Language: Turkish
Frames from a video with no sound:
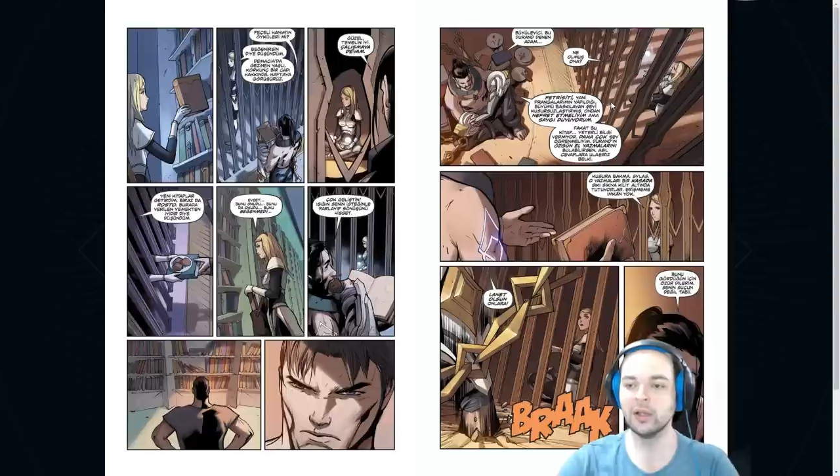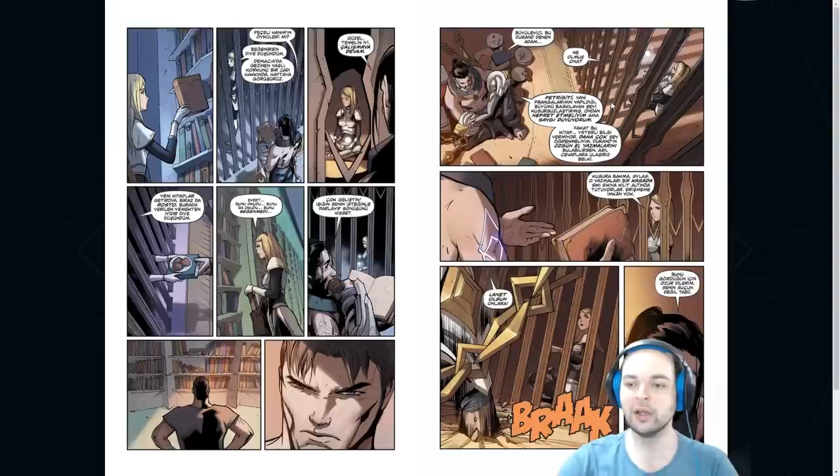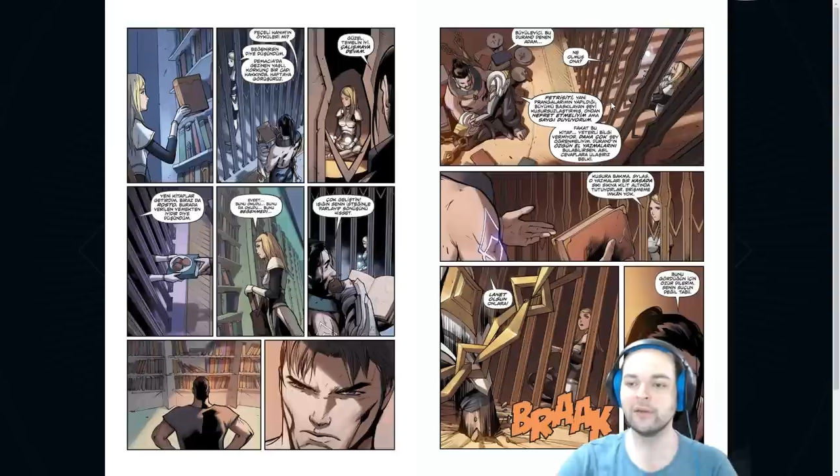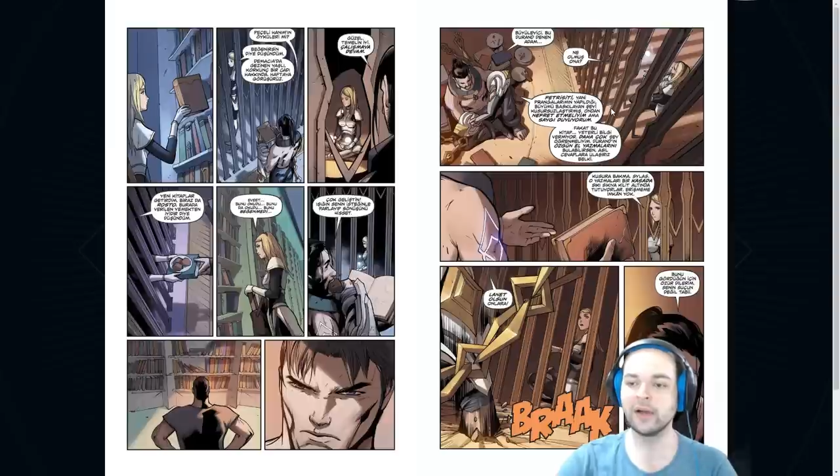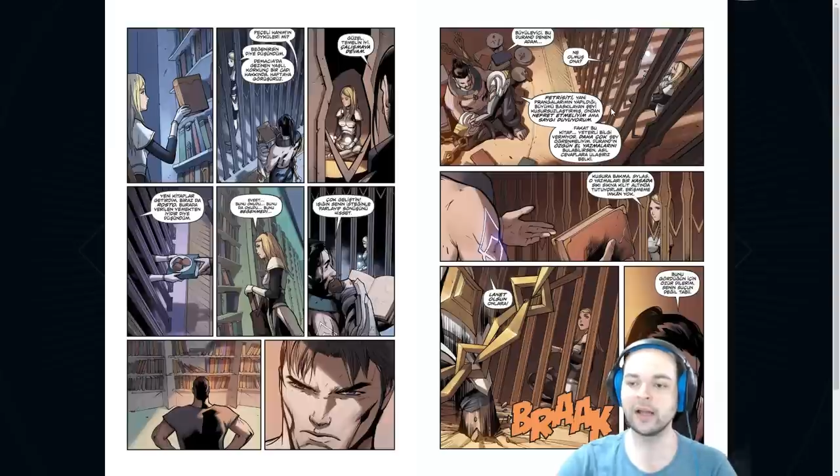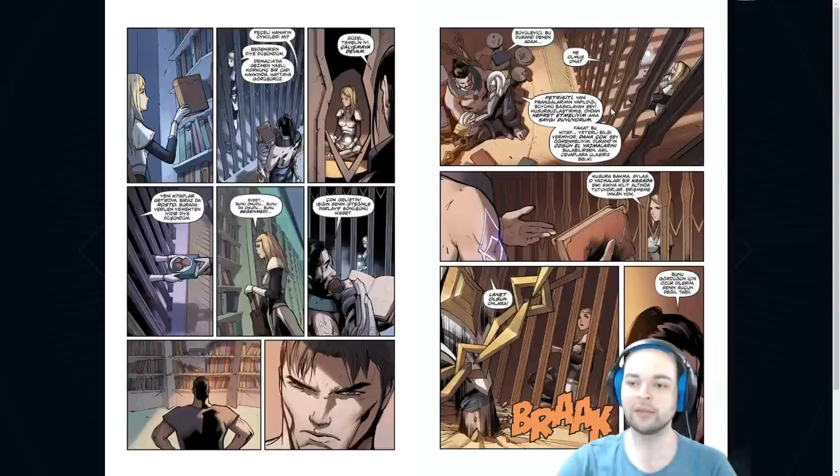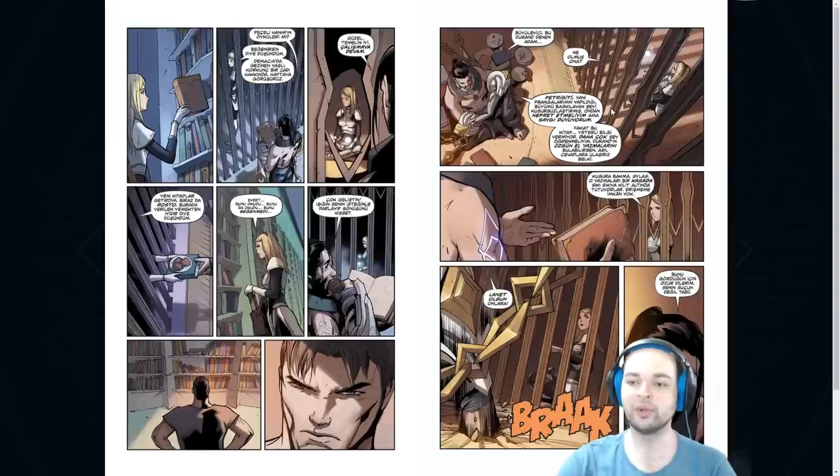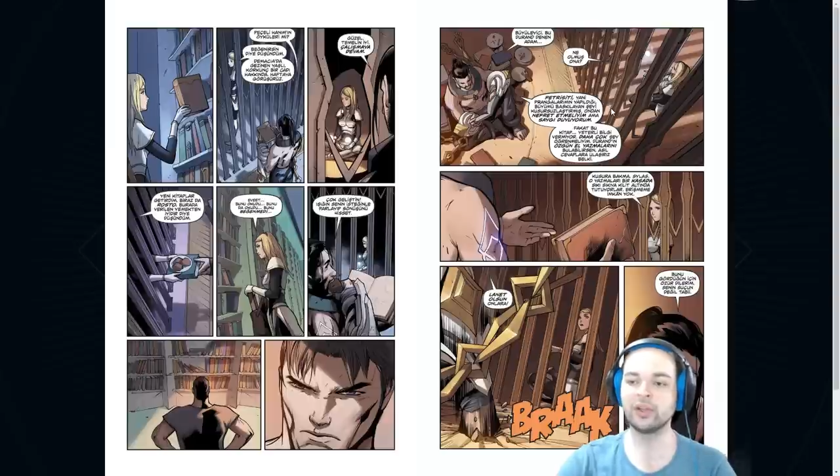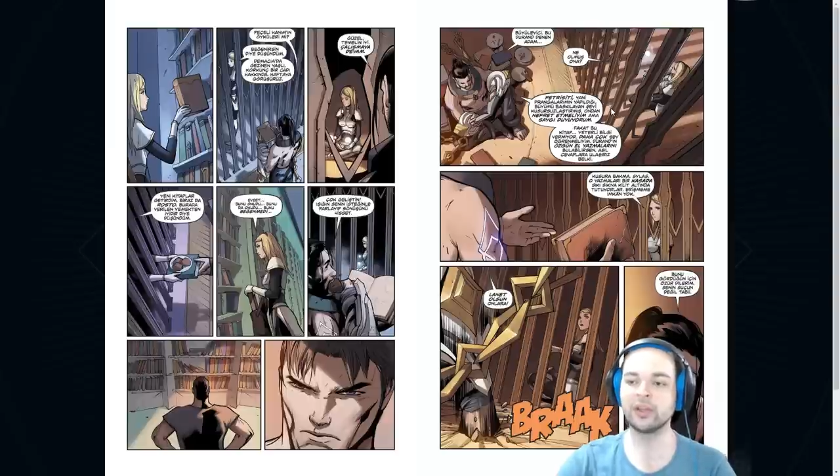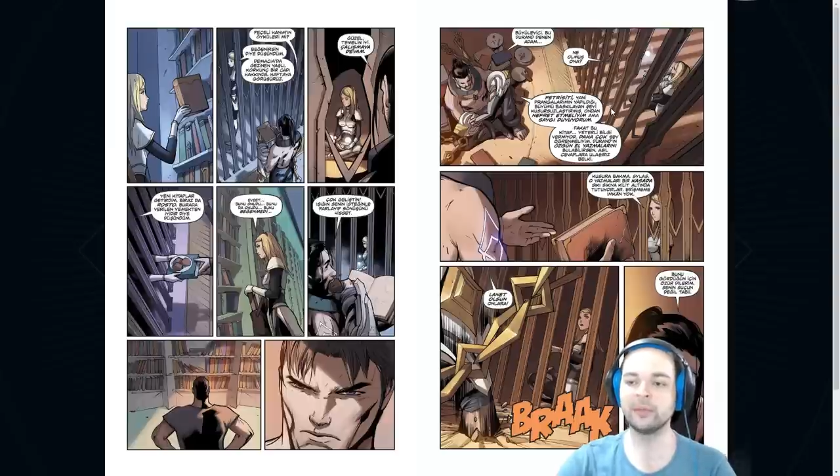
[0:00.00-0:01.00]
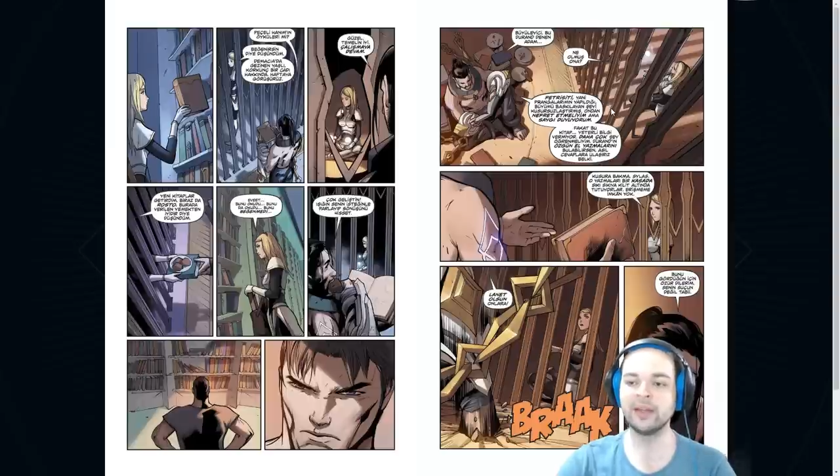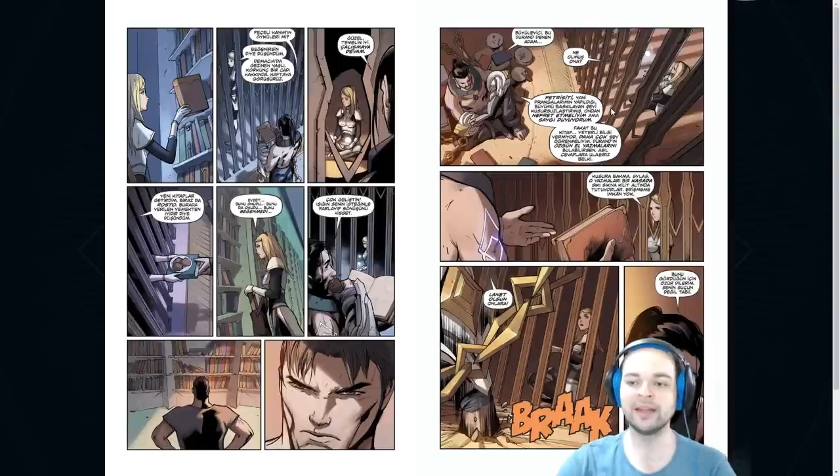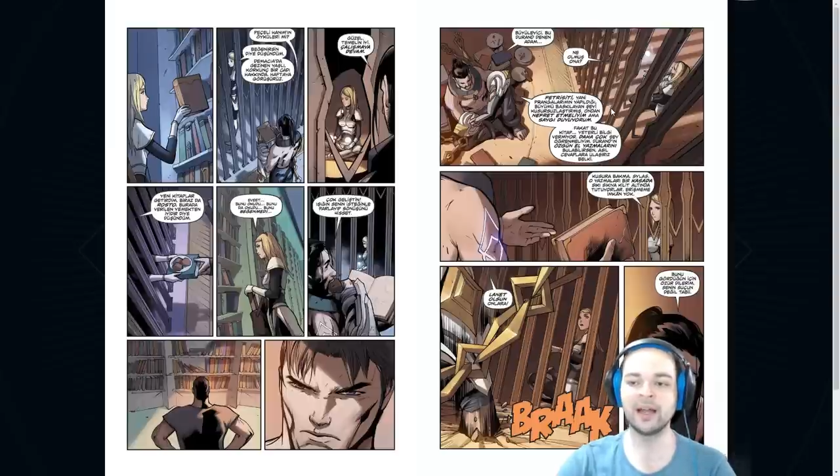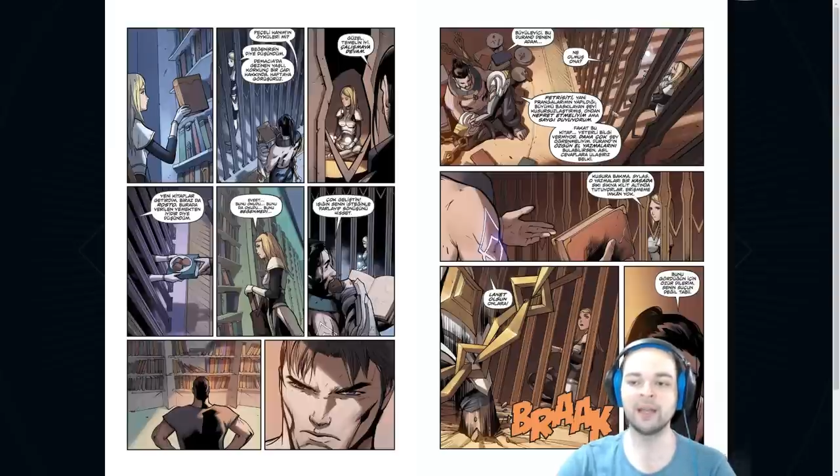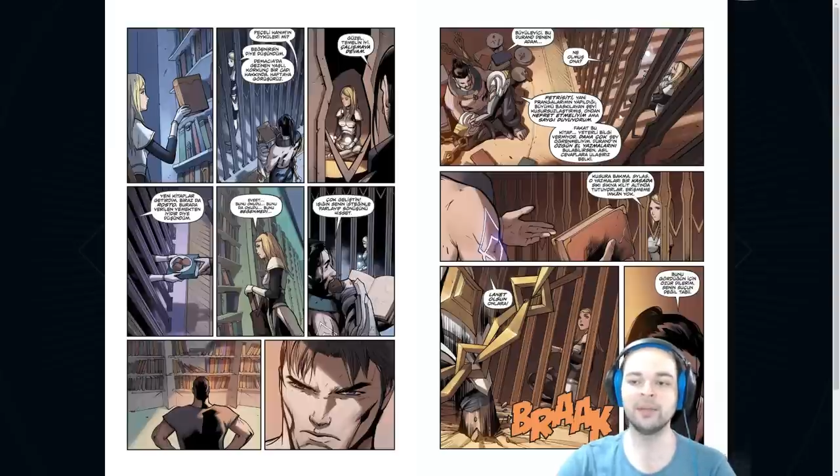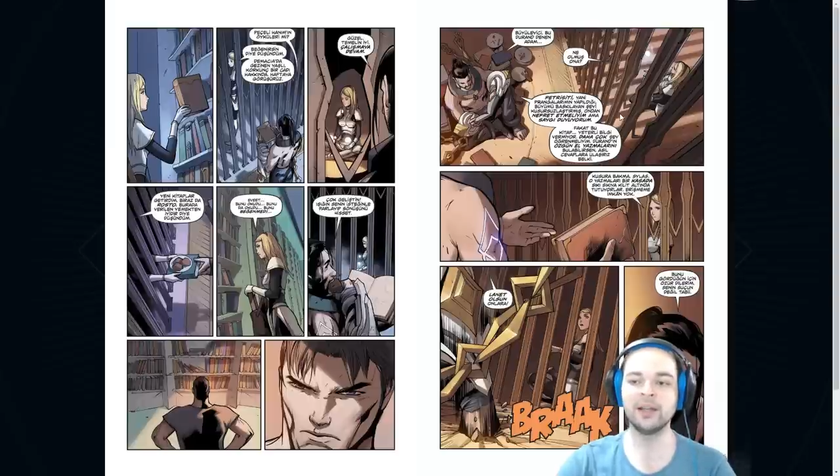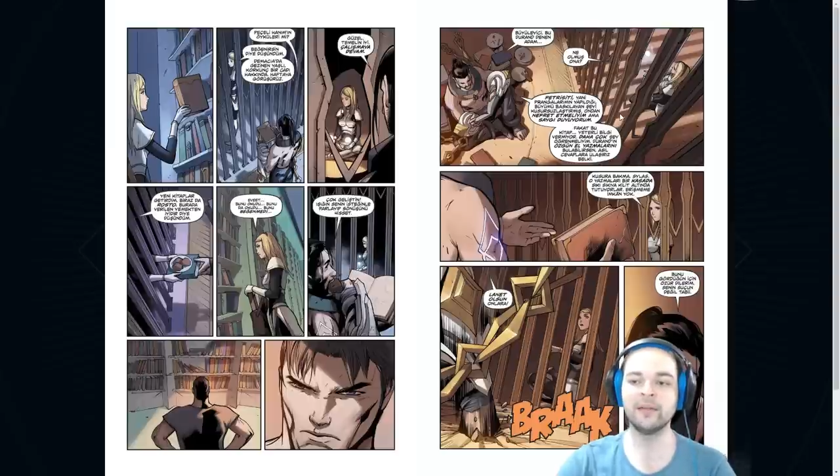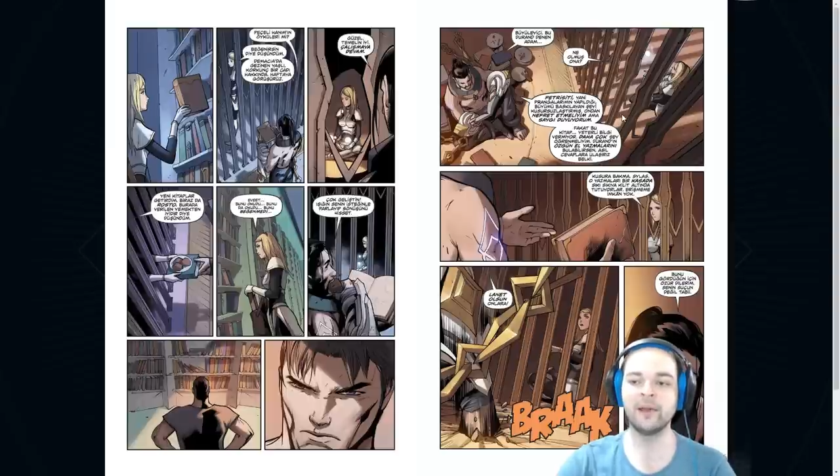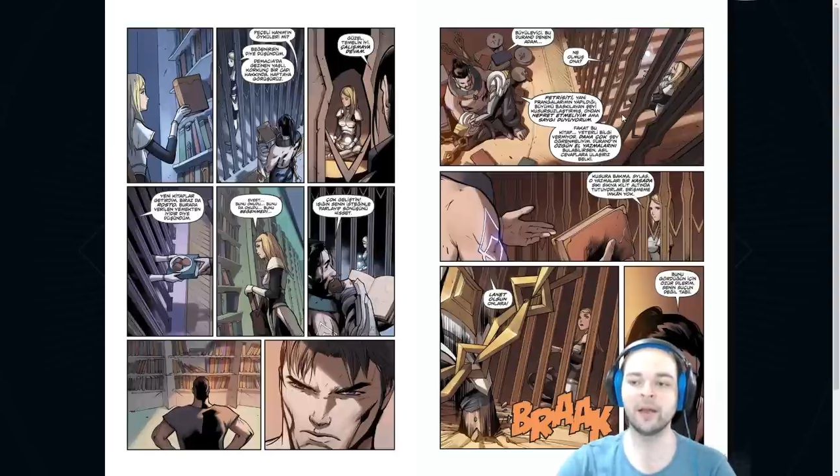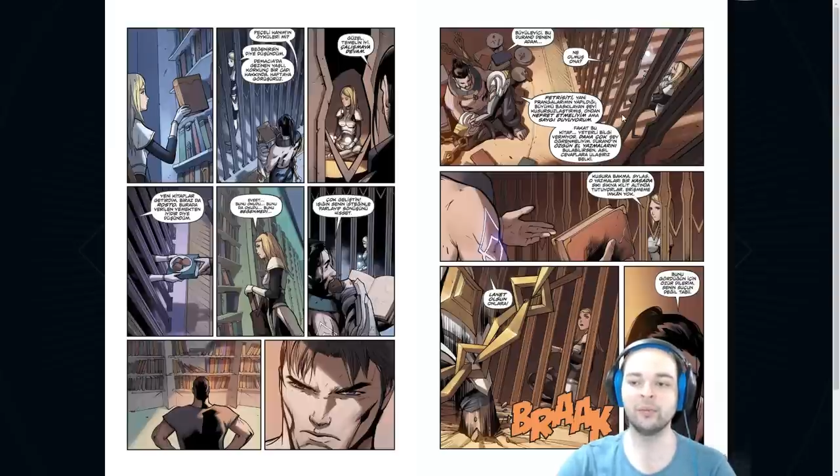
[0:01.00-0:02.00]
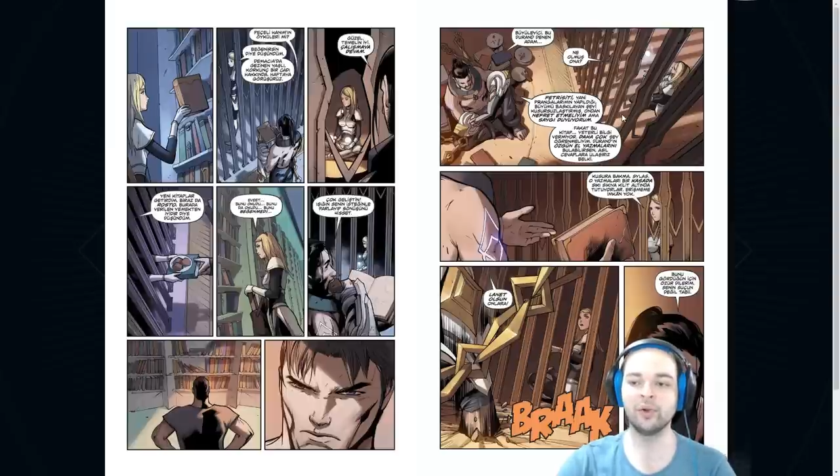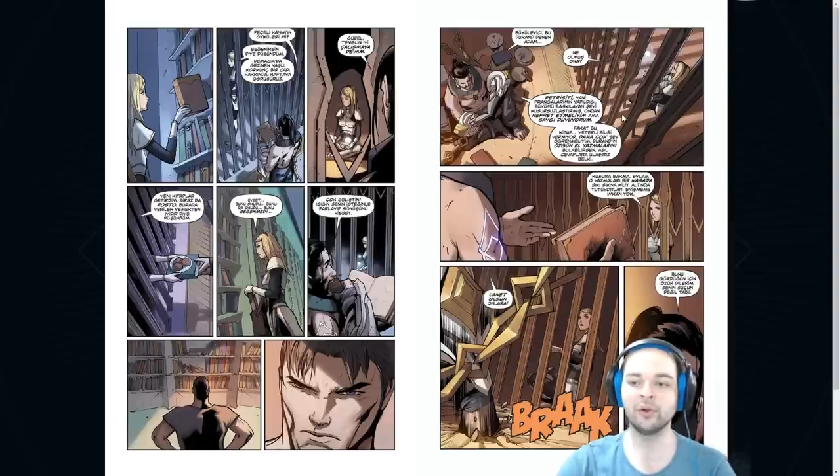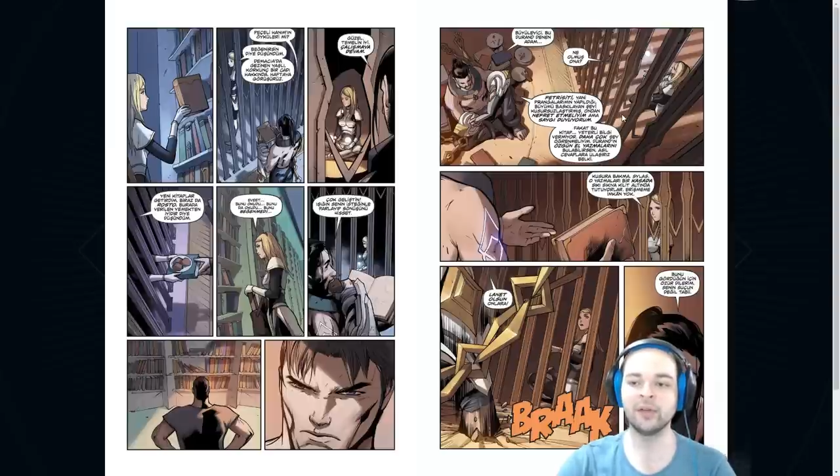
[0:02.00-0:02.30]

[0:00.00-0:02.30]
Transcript: Fakat bu kitap yeterli bilgi vermiyor.